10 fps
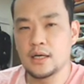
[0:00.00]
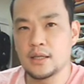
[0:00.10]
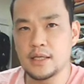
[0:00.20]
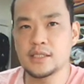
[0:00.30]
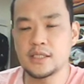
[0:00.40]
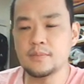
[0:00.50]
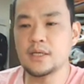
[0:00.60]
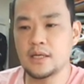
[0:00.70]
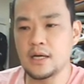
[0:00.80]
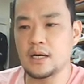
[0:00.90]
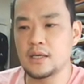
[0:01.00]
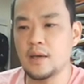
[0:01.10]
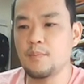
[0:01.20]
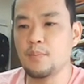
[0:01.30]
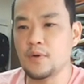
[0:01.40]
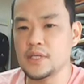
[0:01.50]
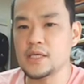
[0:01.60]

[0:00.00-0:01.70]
ね、市民が憲法に